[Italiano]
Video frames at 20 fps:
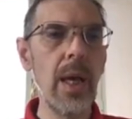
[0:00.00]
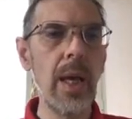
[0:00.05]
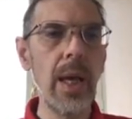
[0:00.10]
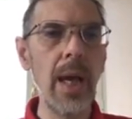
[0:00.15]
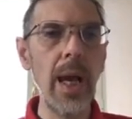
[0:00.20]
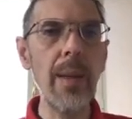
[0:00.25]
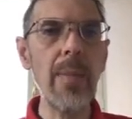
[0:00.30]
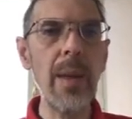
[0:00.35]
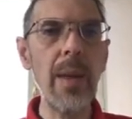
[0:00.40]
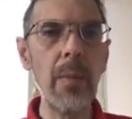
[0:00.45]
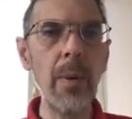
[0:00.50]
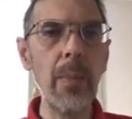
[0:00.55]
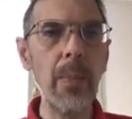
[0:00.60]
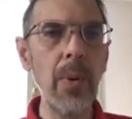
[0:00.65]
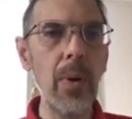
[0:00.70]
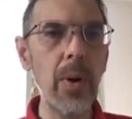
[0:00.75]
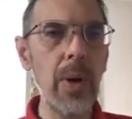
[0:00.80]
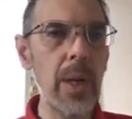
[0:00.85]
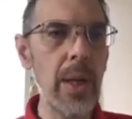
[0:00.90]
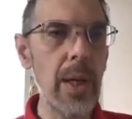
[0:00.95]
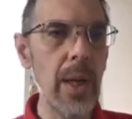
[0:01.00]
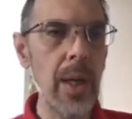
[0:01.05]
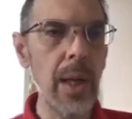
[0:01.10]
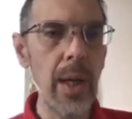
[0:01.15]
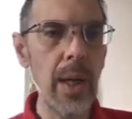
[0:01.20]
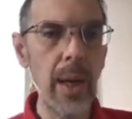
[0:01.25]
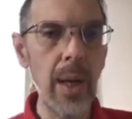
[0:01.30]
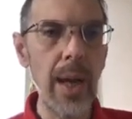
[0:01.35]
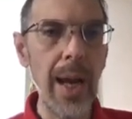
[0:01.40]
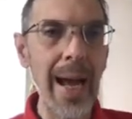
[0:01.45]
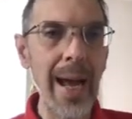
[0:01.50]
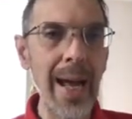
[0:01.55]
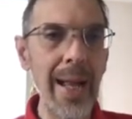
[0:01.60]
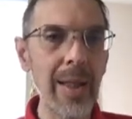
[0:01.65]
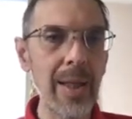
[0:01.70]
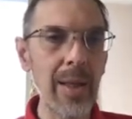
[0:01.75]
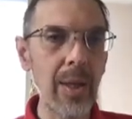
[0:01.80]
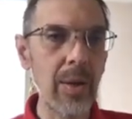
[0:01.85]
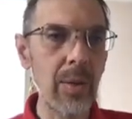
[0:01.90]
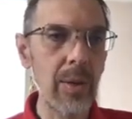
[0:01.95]
Abbiamo poi eh,
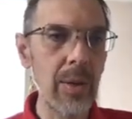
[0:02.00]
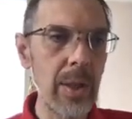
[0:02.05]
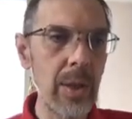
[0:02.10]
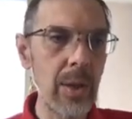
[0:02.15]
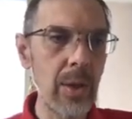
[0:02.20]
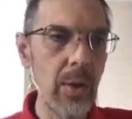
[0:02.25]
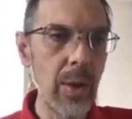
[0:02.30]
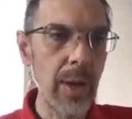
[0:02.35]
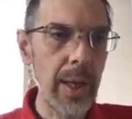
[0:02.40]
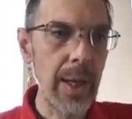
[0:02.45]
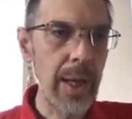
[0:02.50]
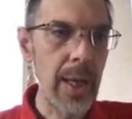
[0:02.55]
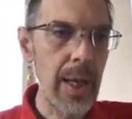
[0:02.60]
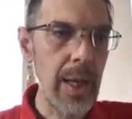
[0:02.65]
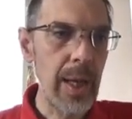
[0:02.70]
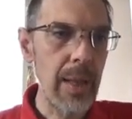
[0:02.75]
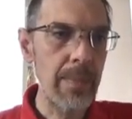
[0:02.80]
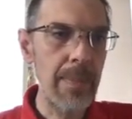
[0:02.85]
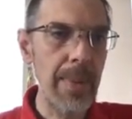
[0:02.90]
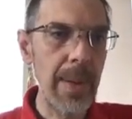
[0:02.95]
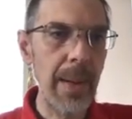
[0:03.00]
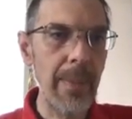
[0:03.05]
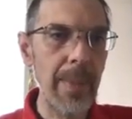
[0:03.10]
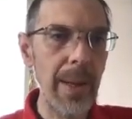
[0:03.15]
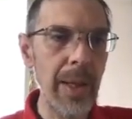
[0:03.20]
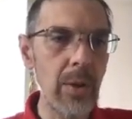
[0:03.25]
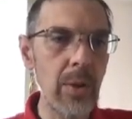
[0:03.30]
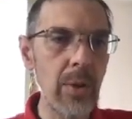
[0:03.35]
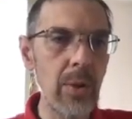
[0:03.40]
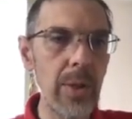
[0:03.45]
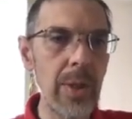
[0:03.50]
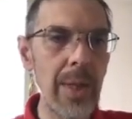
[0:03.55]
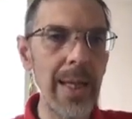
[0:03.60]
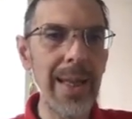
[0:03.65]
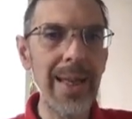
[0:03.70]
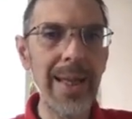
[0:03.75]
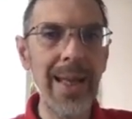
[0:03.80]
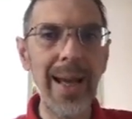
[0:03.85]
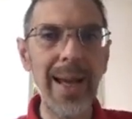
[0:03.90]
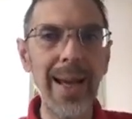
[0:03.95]
altri collettori che permettono di
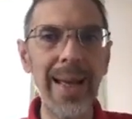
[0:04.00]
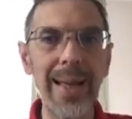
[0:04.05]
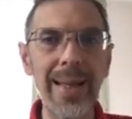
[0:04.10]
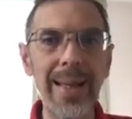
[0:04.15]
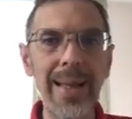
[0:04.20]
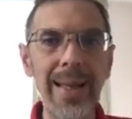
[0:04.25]
andare ad